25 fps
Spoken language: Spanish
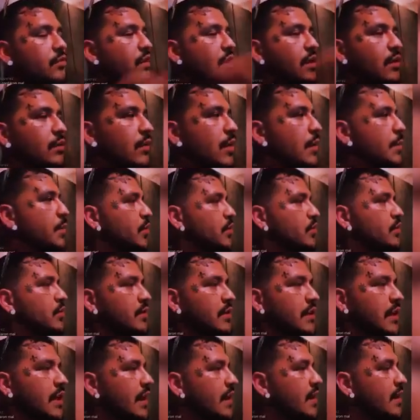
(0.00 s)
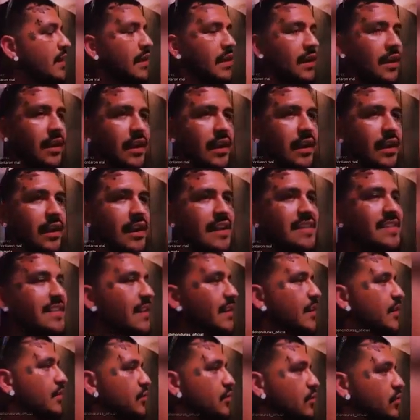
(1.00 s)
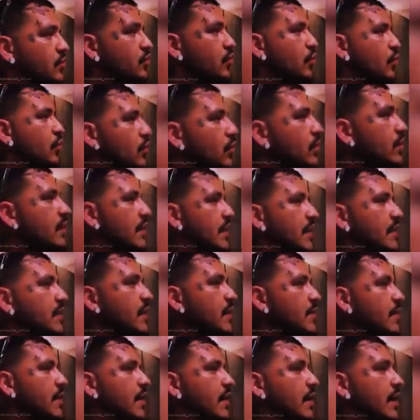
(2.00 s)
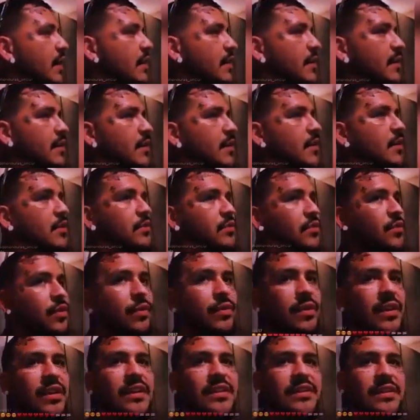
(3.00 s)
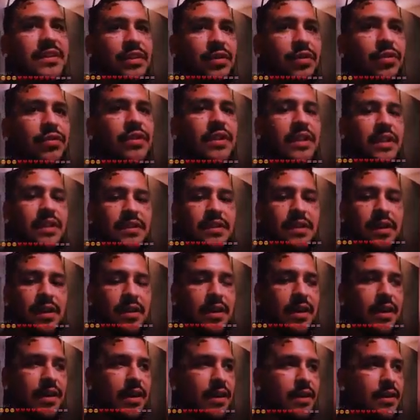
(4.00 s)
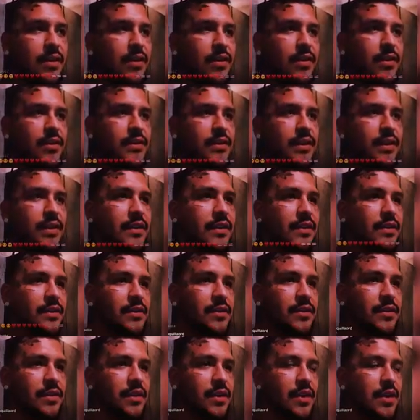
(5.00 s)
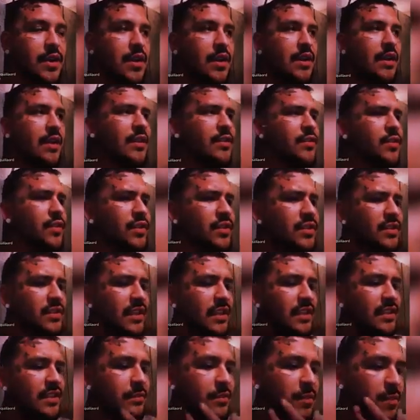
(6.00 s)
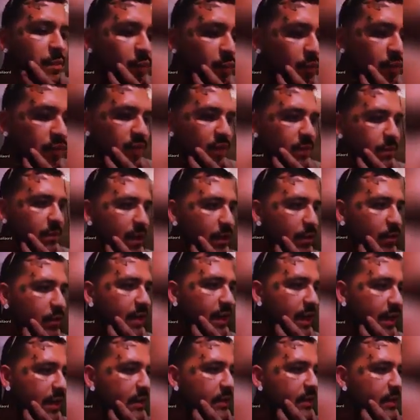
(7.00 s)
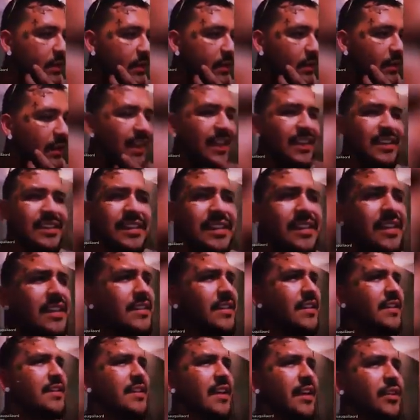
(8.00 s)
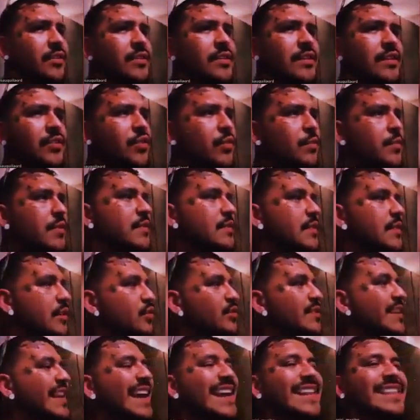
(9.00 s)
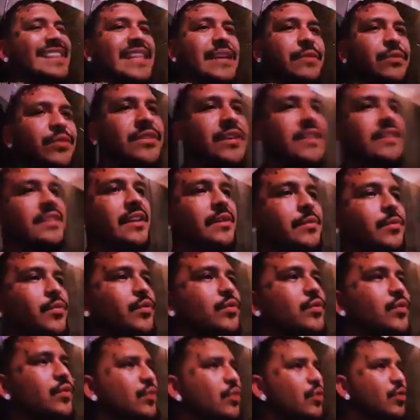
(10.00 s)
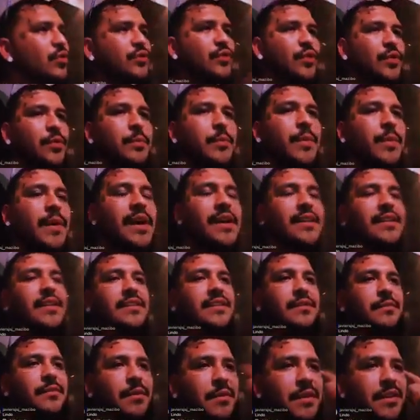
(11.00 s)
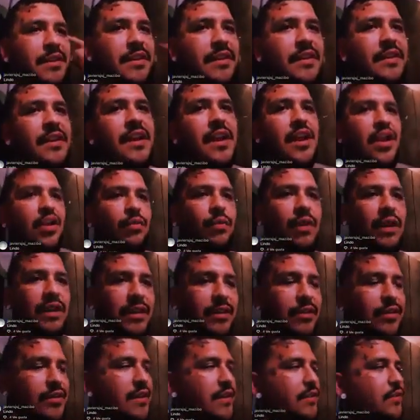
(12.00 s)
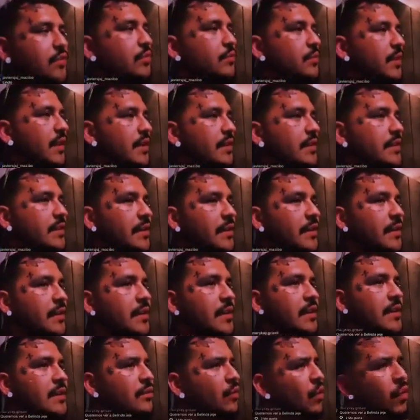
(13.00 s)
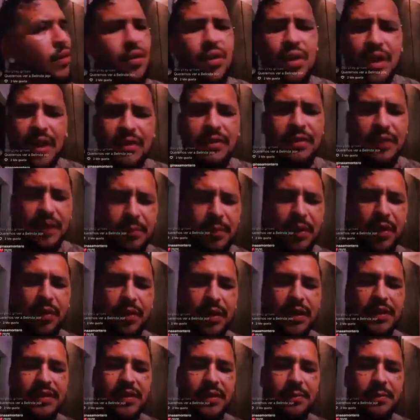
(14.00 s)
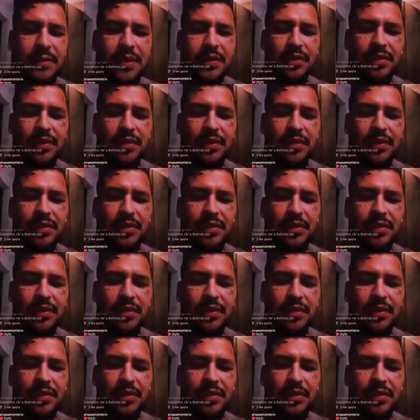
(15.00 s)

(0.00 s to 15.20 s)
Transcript: no le doy oportunidad a, gente que yo no quiera trabajar. Yo voy a decidir con quién trabajar, ¿entiendes? Entonces, desde mi punto de inmadurez, que es innecesario hacer comentarios negativos hacia el mundo. No los compartas, simplemente guárdalos en tu mente o entre mejores